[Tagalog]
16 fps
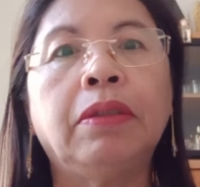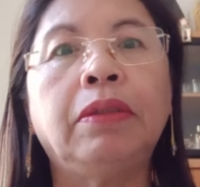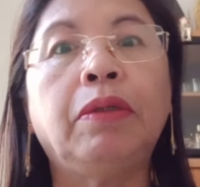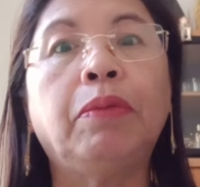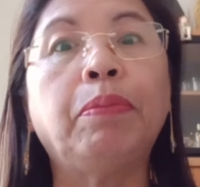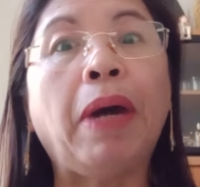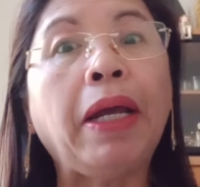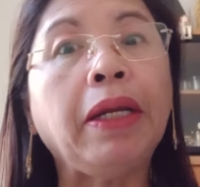
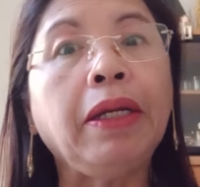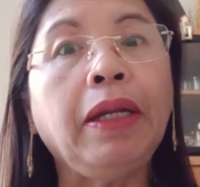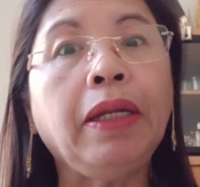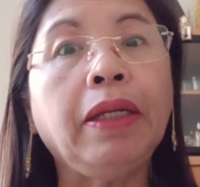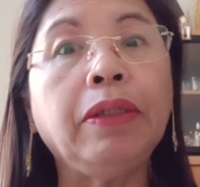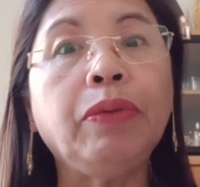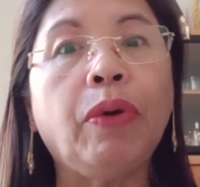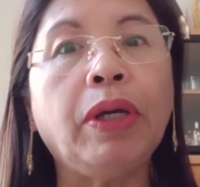Nang
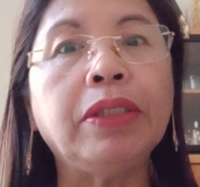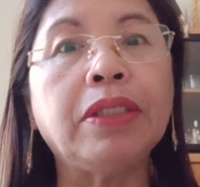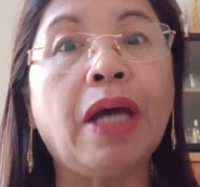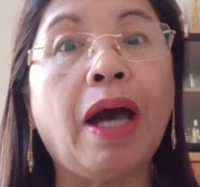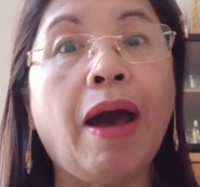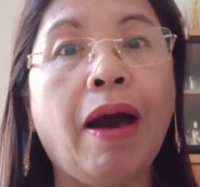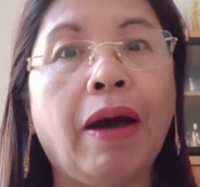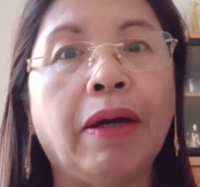marinig nyo kay
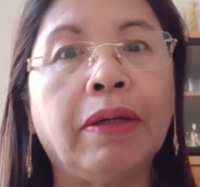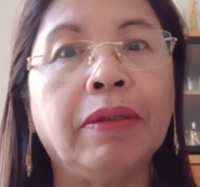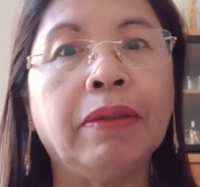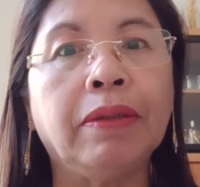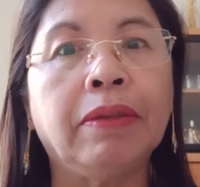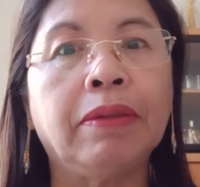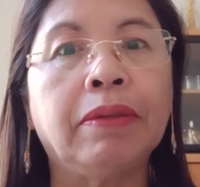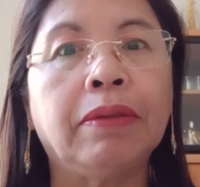
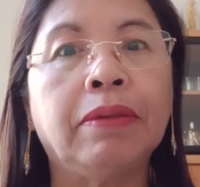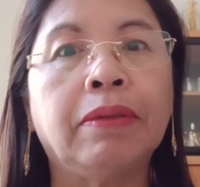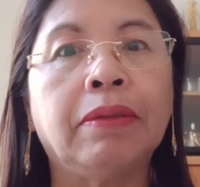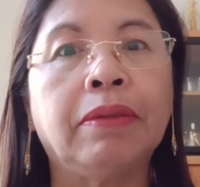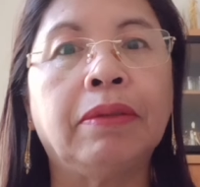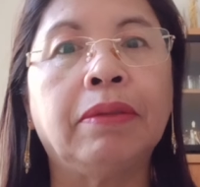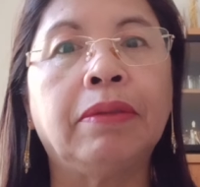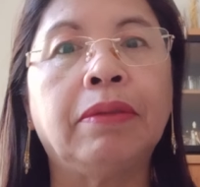Sakang,
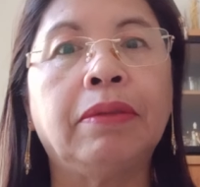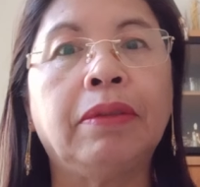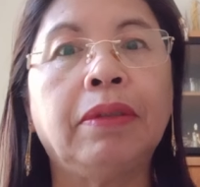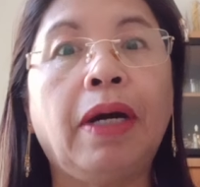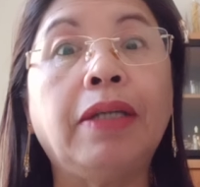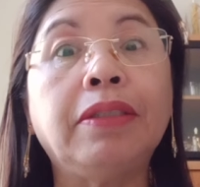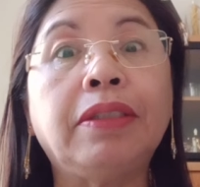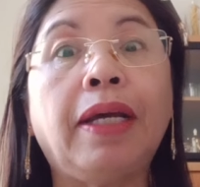
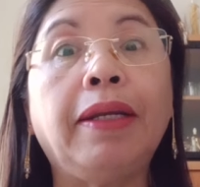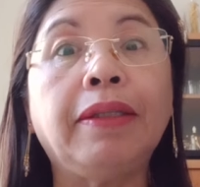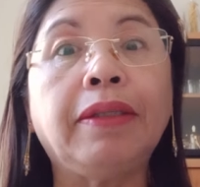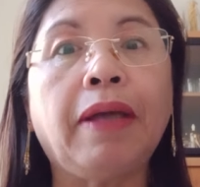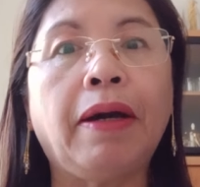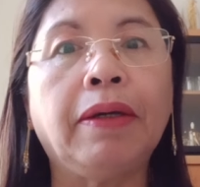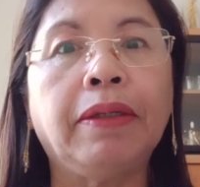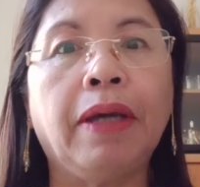ang
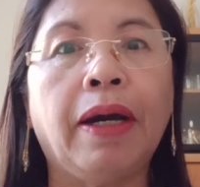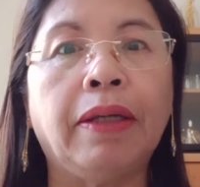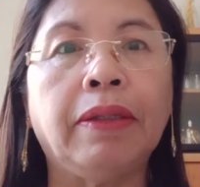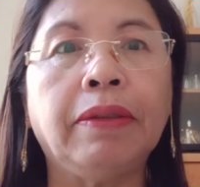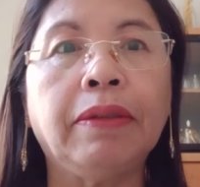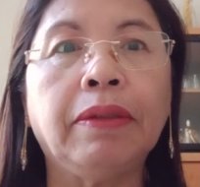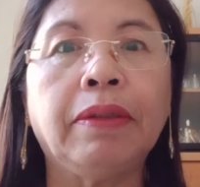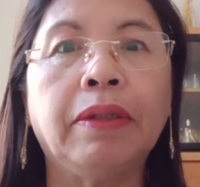salitang
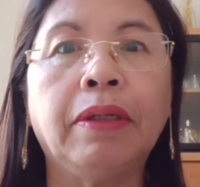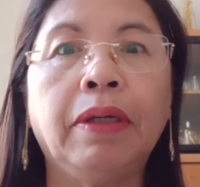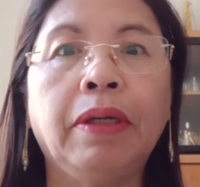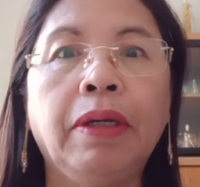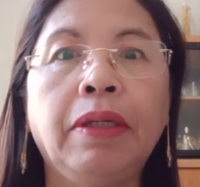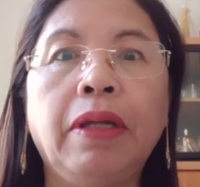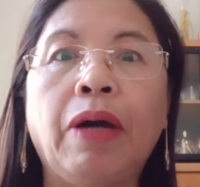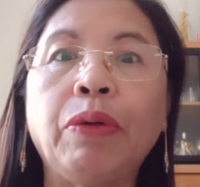yan,
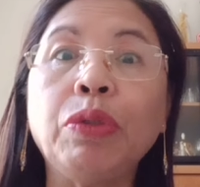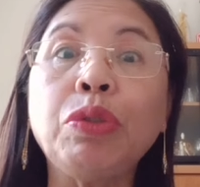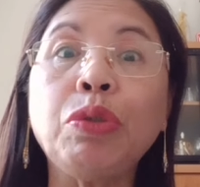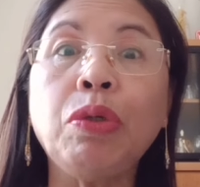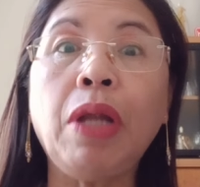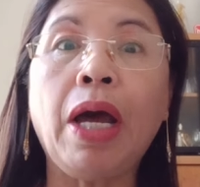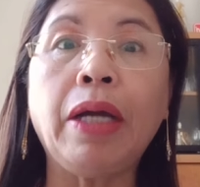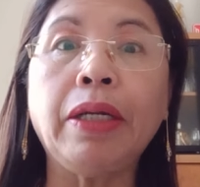nang
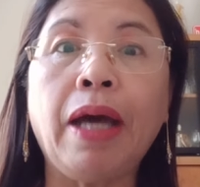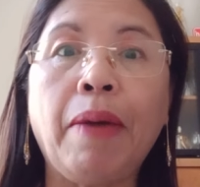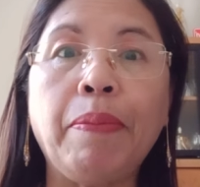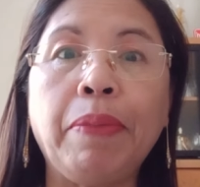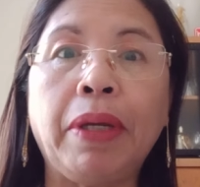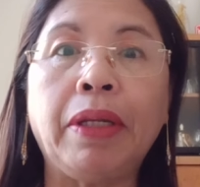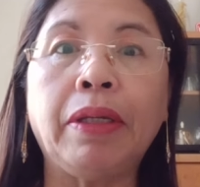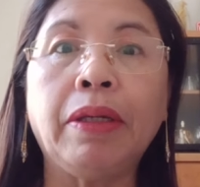gusto lang
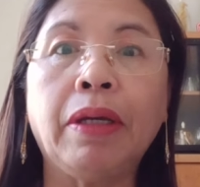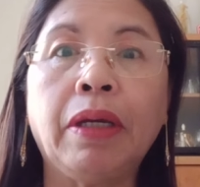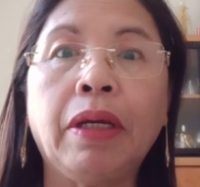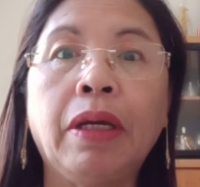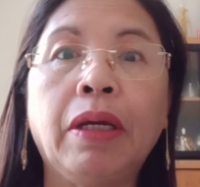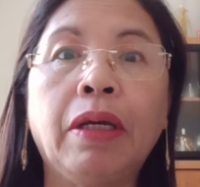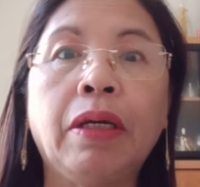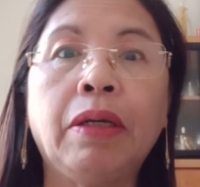namin
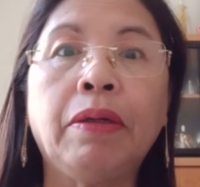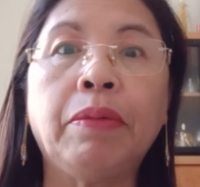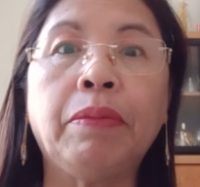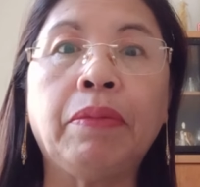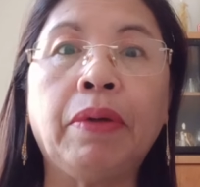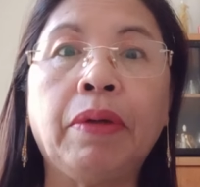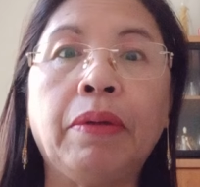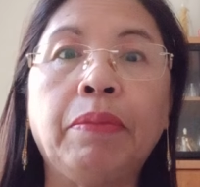
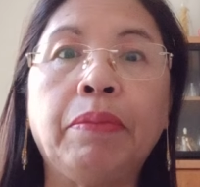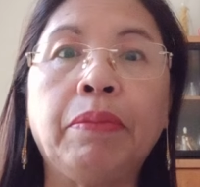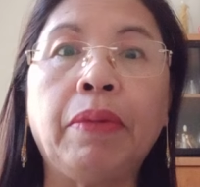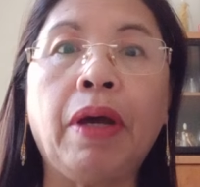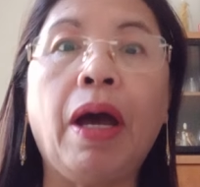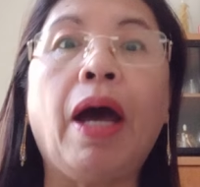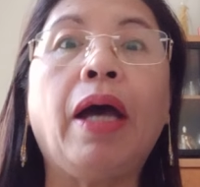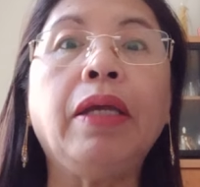
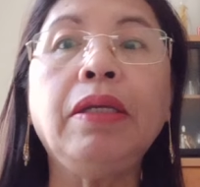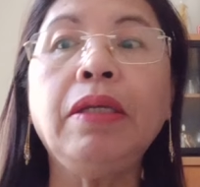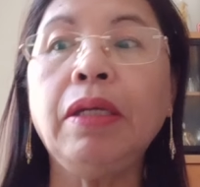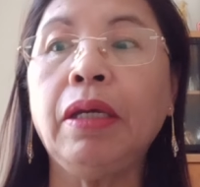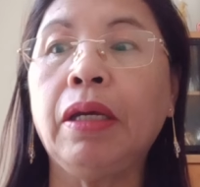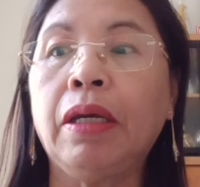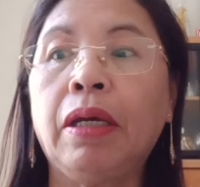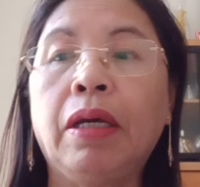ay
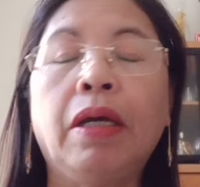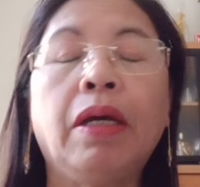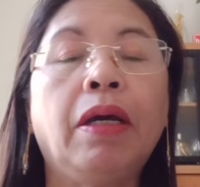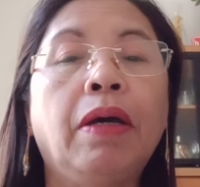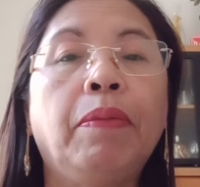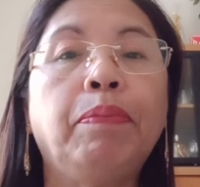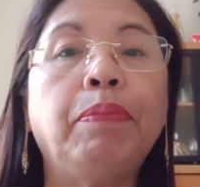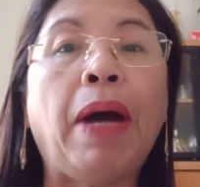
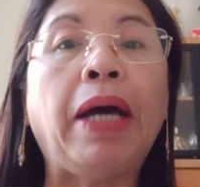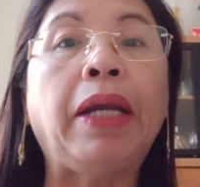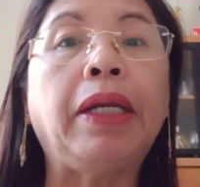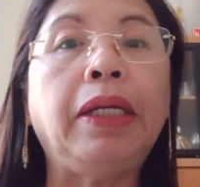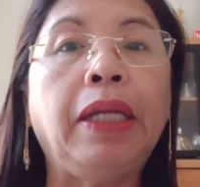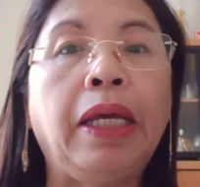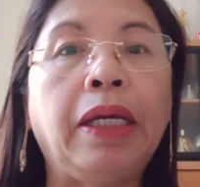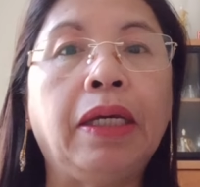
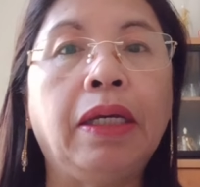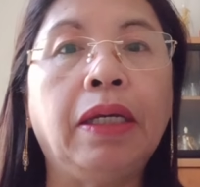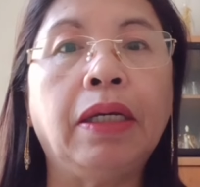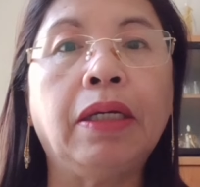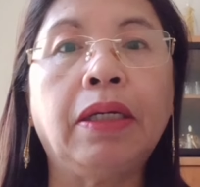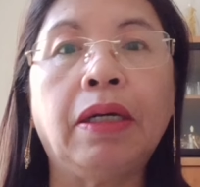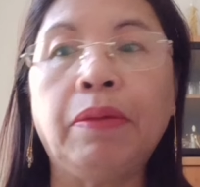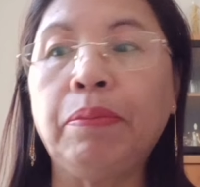marinig
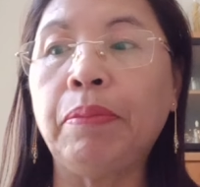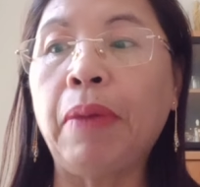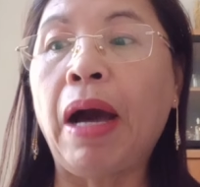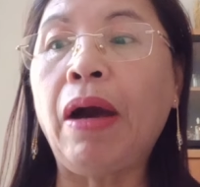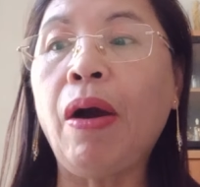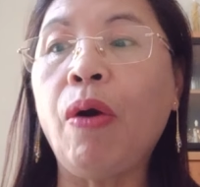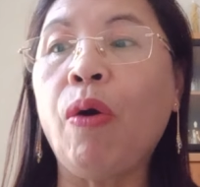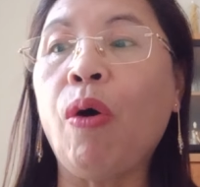
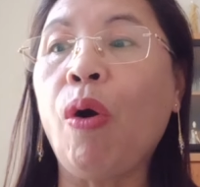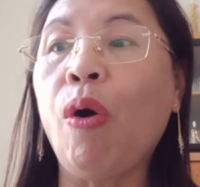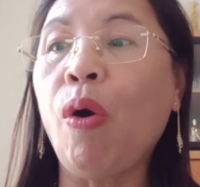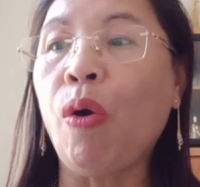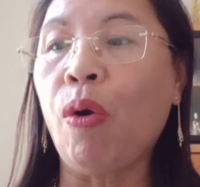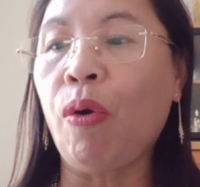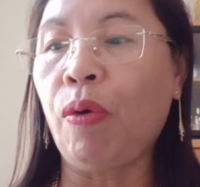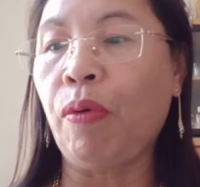maka
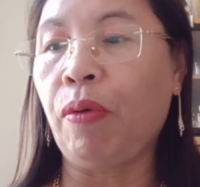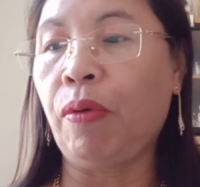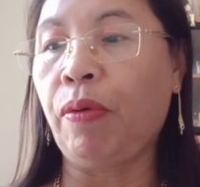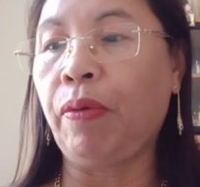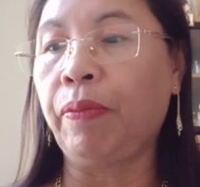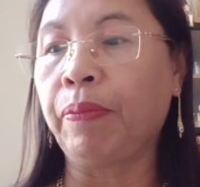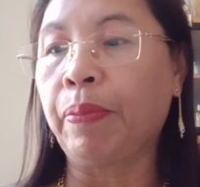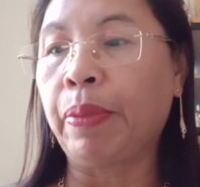o
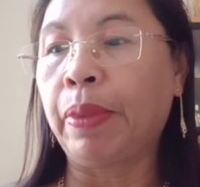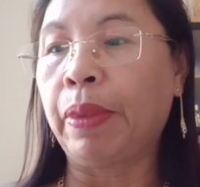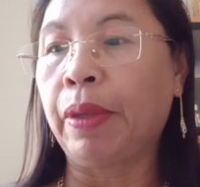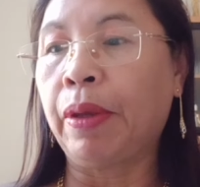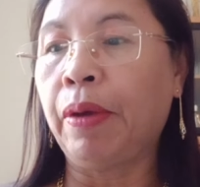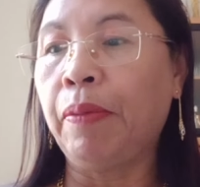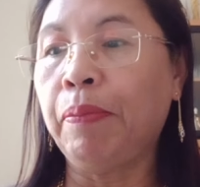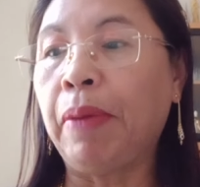
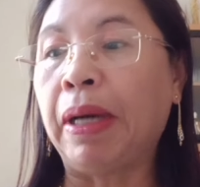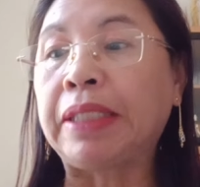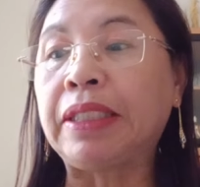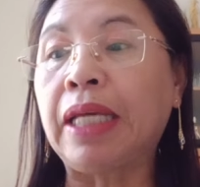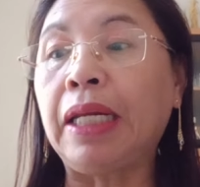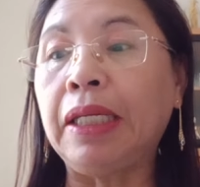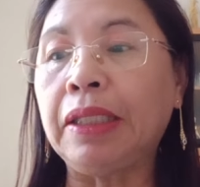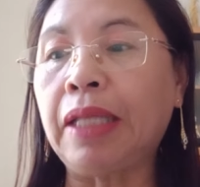
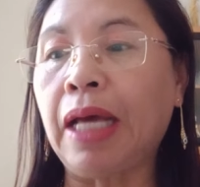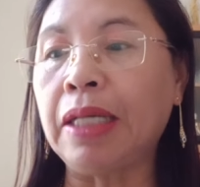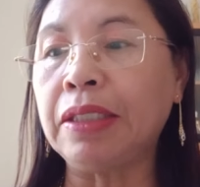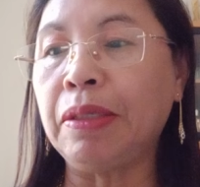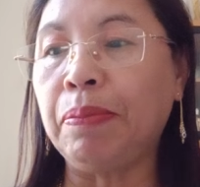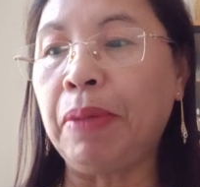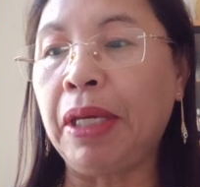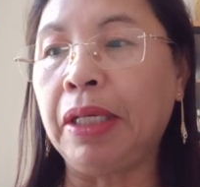magsalita
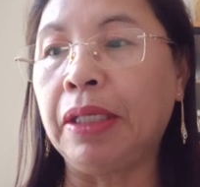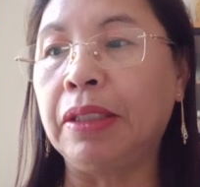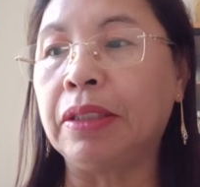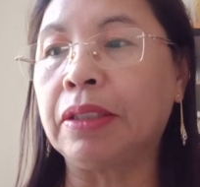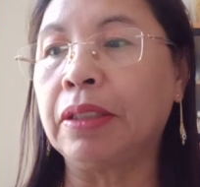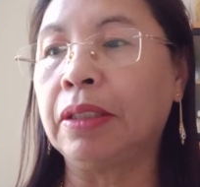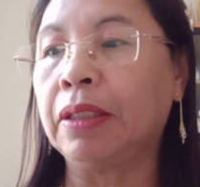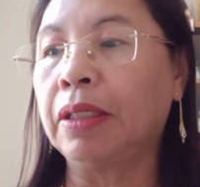si
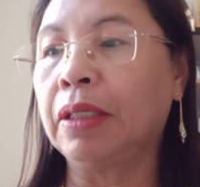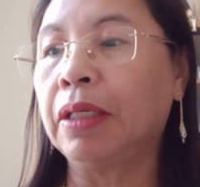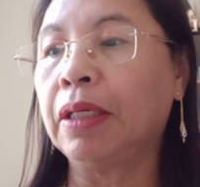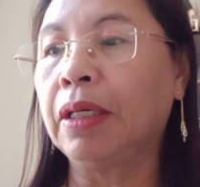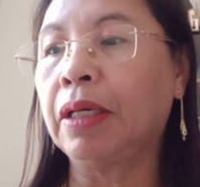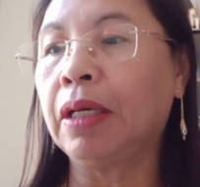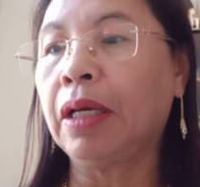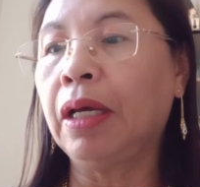Migs.
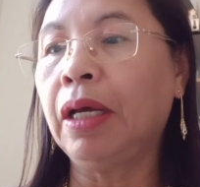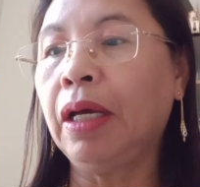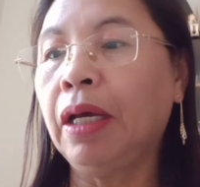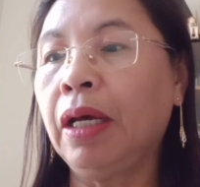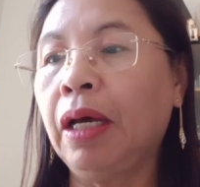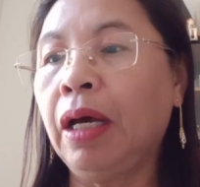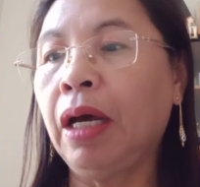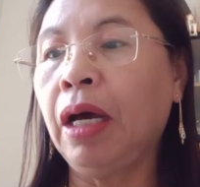
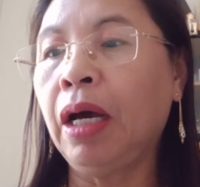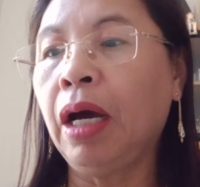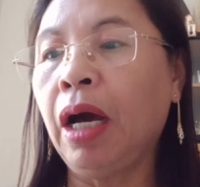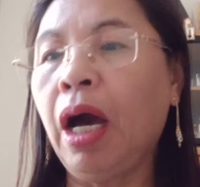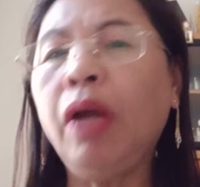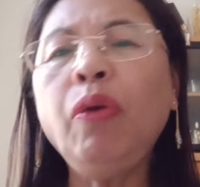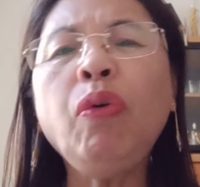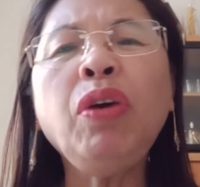
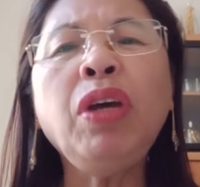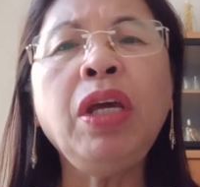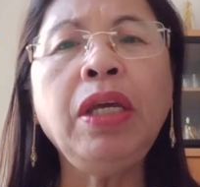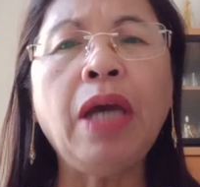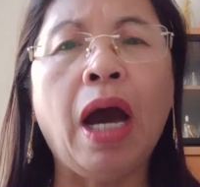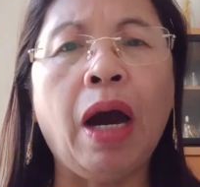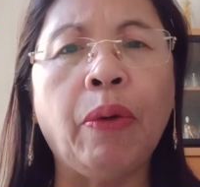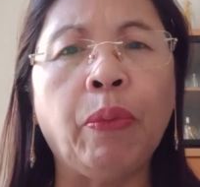Anong
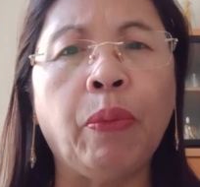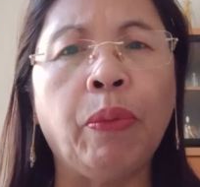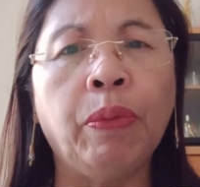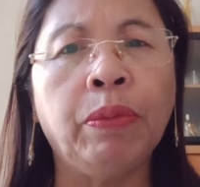hiyaw?